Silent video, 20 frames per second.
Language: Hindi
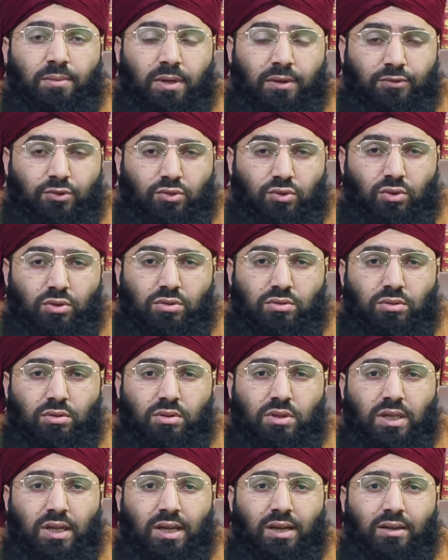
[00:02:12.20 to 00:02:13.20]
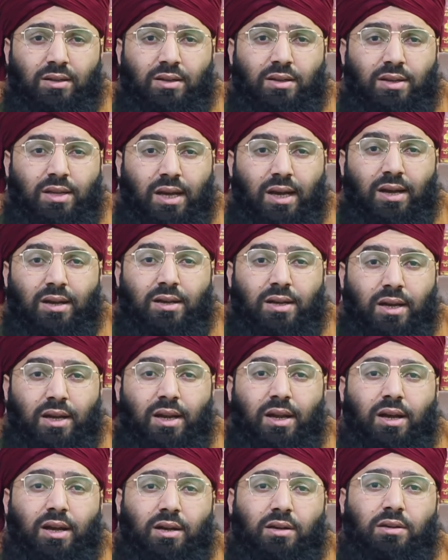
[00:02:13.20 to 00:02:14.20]
हमें अफसोस होता क्या
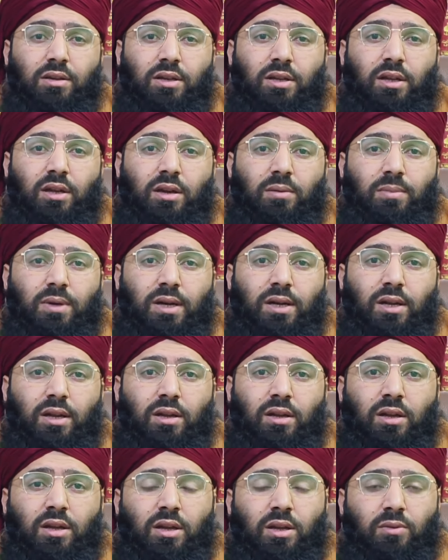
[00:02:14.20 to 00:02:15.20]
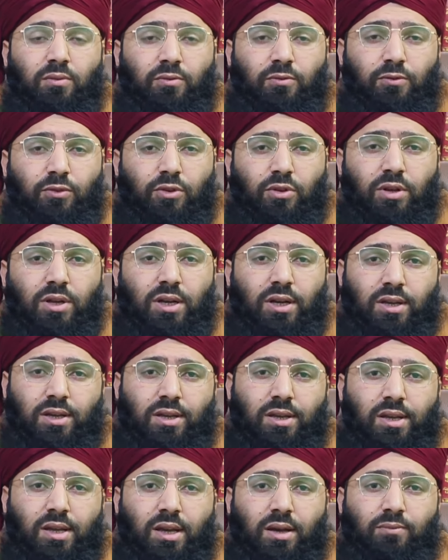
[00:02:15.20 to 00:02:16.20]
करें आखिर ये हमारी वो
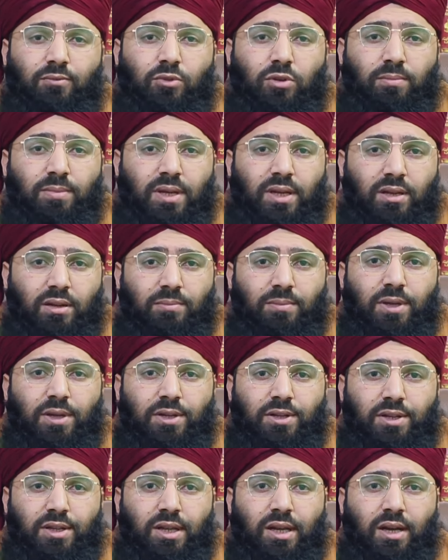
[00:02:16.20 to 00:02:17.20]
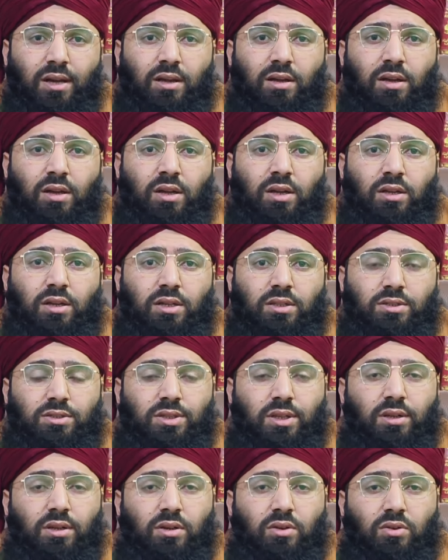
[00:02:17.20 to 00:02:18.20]
लड़कियां वो बहन बेटियां कि
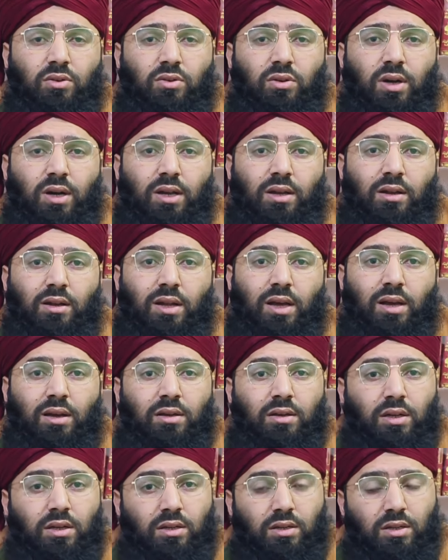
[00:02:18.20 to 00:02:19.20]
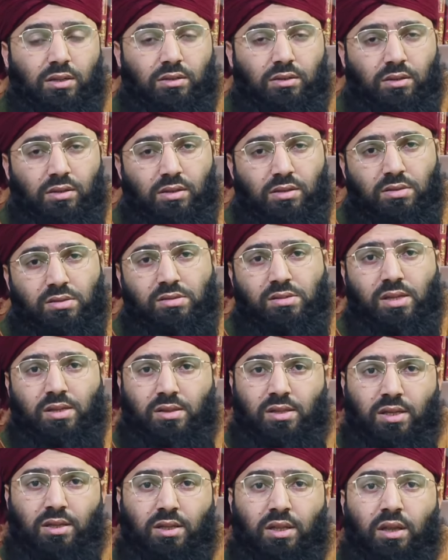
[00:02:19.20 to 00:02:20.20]
जिनको अल्लाह ने कितनी
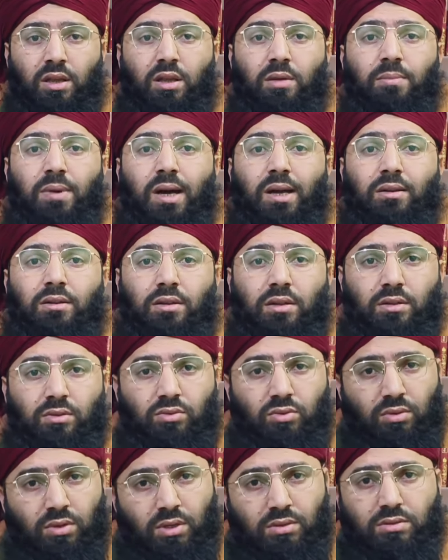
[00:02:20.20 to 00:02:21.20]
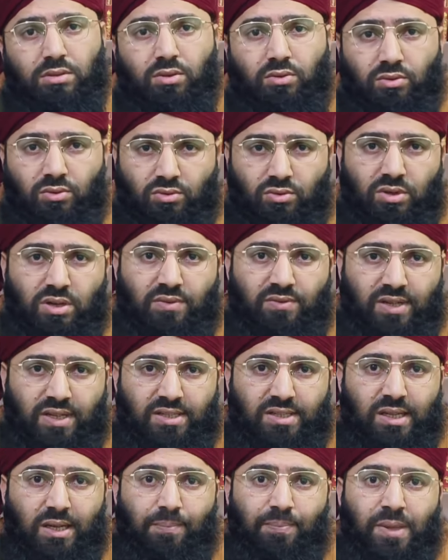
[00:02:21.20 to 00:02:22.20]
इज्जत दी ईमान की दौलत से उनको
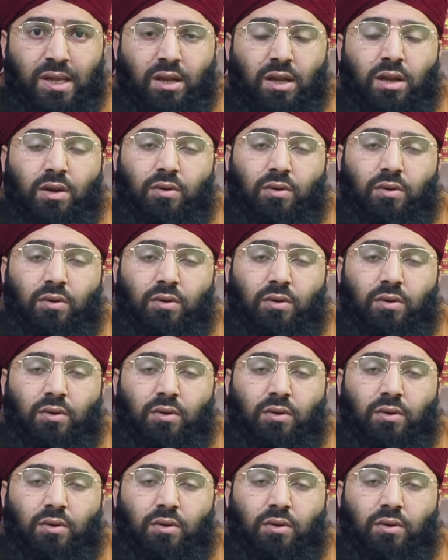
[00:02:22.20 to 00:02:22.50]
नवाजा